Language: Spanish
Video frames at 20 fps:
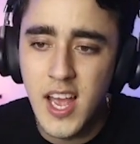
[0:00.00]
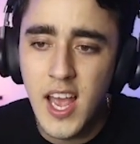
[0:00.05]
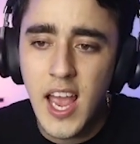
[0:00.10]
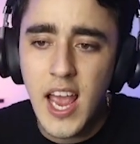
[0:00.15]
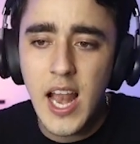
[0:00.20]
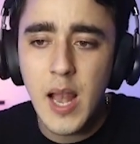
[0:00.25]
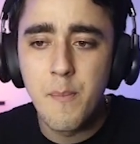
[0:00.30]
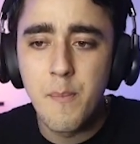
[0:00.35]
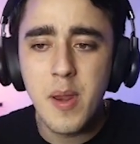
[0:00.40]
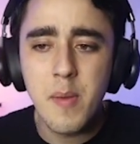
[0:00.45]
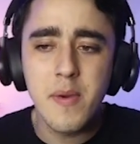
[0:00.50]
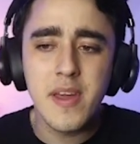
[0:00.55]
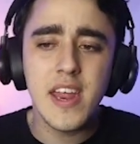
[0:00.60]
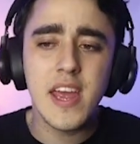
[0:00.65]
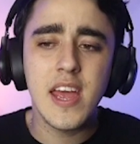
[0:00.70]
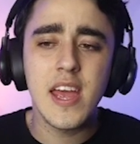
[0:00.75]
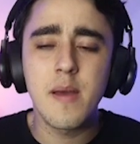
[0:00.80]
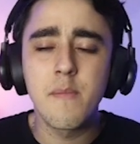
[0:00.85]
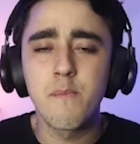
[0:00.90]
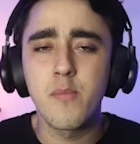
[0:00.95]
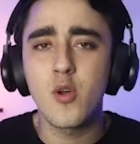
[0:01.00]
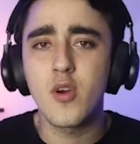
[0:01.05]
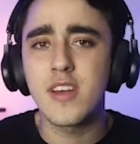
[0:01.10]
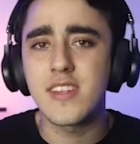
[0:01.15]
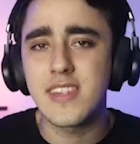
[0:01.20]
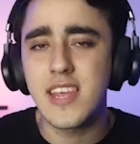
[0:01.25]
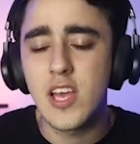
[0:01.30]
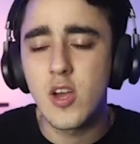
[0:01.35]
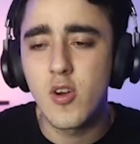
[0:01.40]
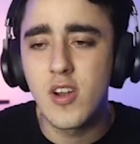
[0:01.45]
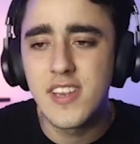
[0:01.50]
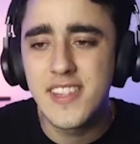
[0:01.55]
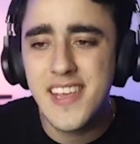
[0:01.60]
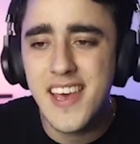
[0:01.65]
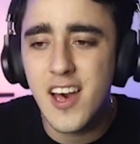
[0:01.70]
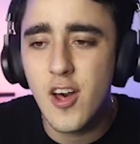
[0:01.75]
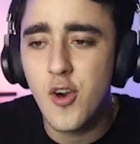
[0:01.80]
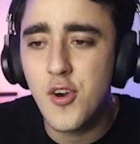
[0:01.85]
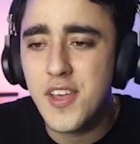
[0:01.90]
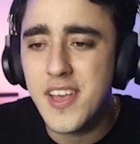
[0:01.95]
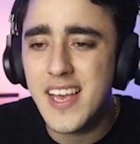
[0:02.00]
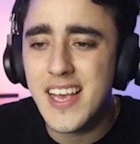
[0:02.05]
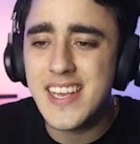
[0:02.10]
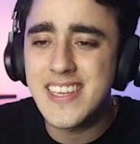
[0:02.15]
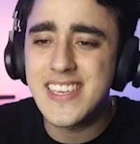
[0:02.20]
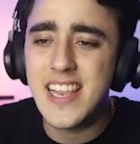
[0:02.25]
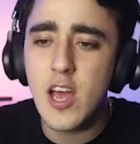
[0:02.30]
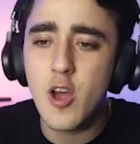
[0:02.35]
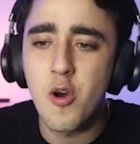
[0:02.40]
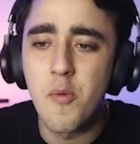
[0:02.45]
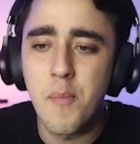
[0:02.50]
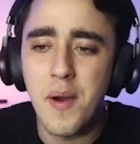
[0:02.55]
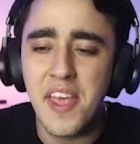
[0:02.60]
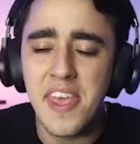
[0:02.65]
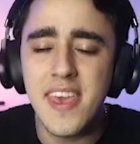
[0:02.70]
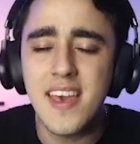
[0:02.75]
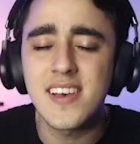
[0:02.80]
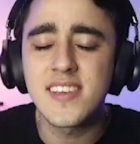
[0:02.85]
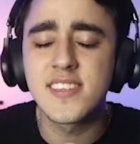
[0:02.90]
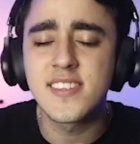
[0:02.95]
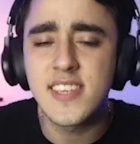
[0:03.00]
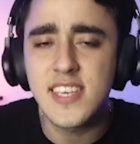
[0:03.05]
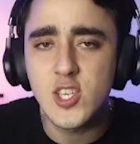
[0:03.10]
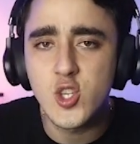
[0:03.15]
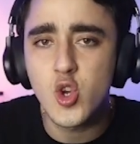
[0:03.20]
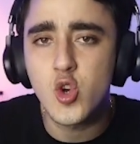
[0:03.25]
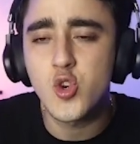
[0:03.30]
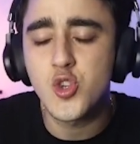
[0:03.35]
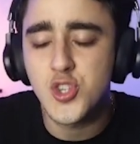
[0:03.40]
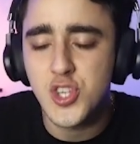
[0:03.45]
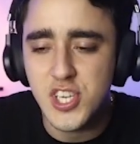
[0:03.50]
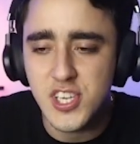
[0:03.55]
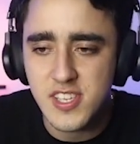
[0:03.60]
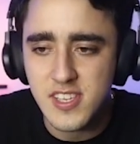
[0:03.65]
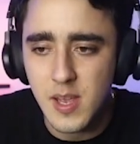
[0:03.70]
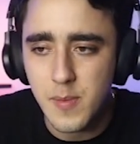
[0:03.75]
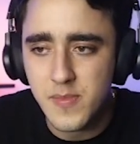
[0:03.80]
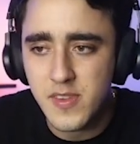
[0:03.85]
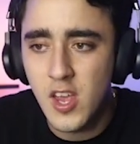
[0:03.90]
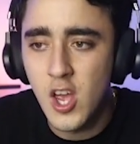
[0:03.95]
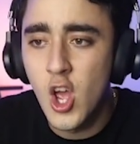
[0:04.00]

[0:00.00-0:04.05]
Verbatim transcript: El primer ejemplo que tengo el día de hoy es la compañía Cisco Systems,